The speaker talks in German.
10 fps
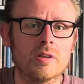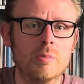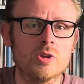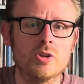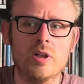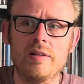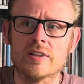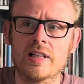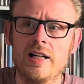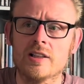Da muss ich nur
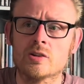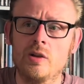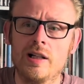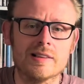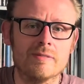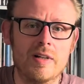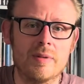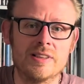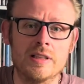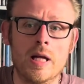irgendwas zuhalten, weil
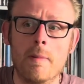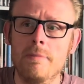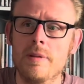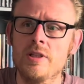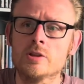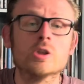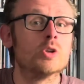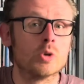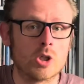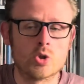man sieht Mimis,
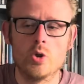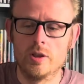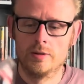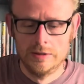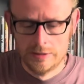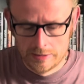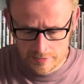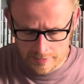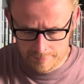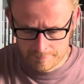sogar schöne.
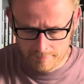Äh,